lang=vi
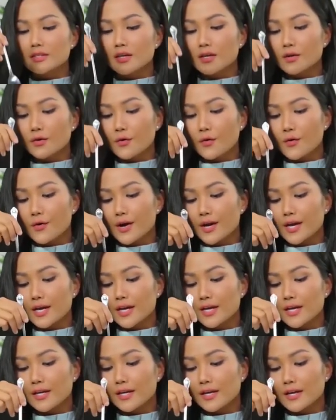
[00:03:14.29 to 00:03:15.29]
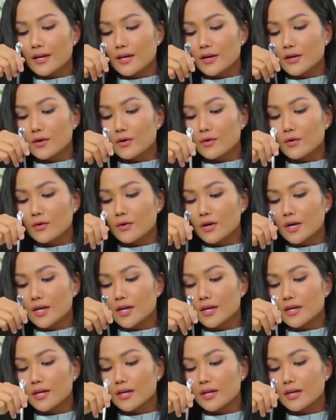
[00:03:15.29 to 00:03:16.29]
sẽ khuấy đều
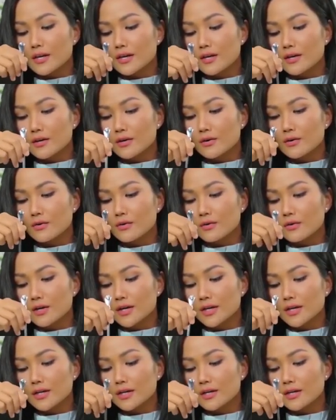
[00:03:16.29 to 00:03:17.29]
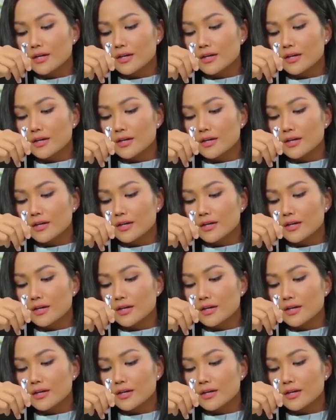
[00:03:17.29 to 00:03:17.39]
khuấy đều khuấy